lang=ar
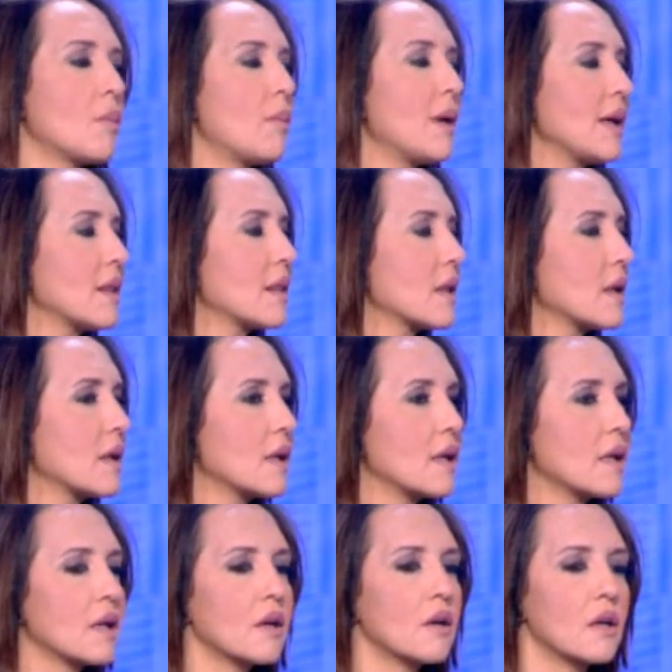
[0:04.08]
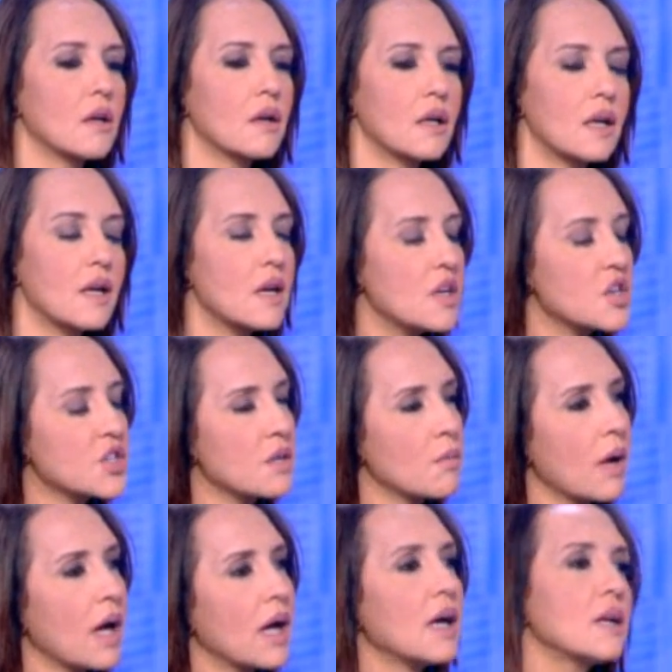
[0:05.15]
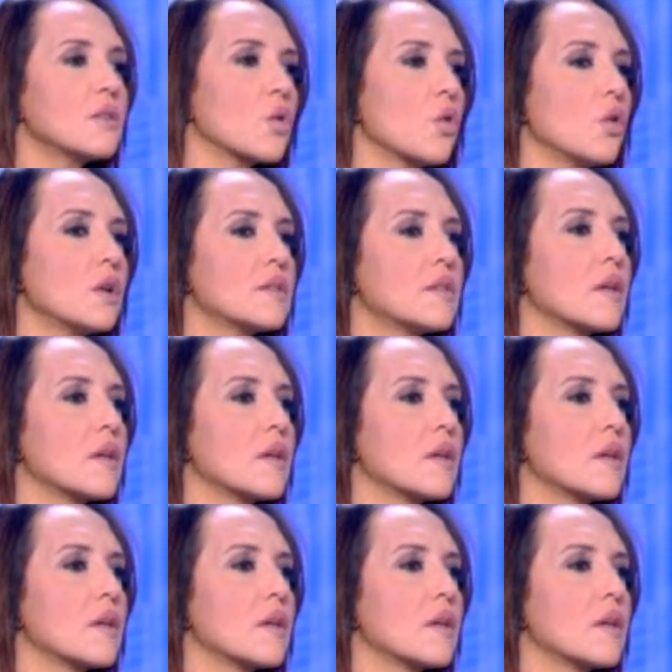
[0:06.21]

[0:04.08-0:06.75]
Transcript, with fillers: بعض آه، الاجتماعات قلت